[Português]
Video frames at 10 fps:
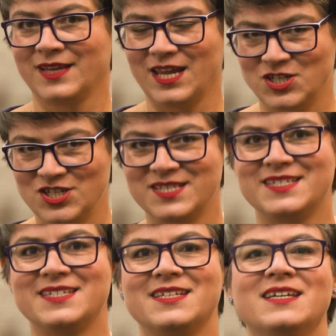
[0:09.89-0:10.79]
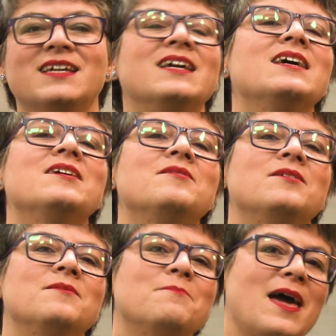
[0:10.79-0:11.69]
Quem disse?
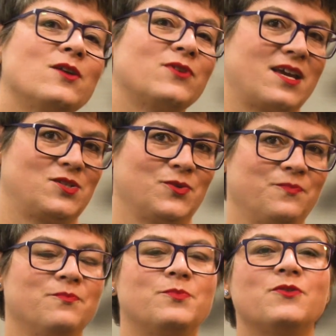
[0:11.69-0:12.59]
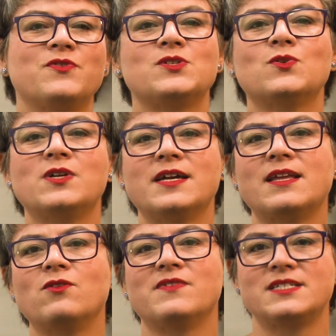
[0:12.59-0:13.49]
Marion Nesson, professora
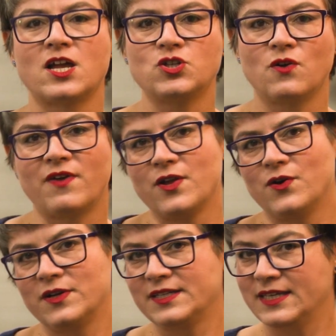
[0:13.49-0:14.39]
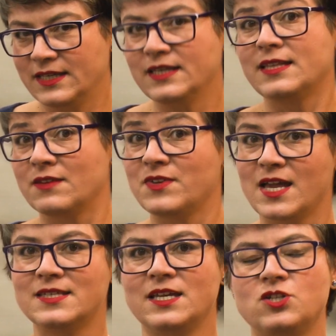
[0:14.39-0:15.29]
da Universidade de Nova York, que teve
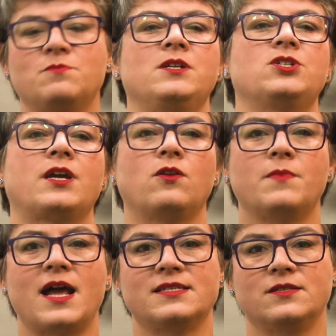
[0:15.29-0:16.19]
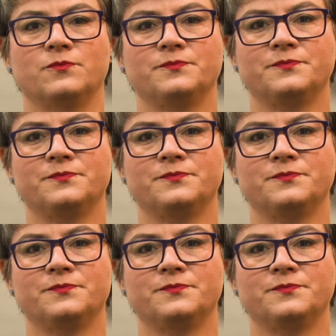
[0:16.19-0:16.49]
recentemente aqui no Brasil.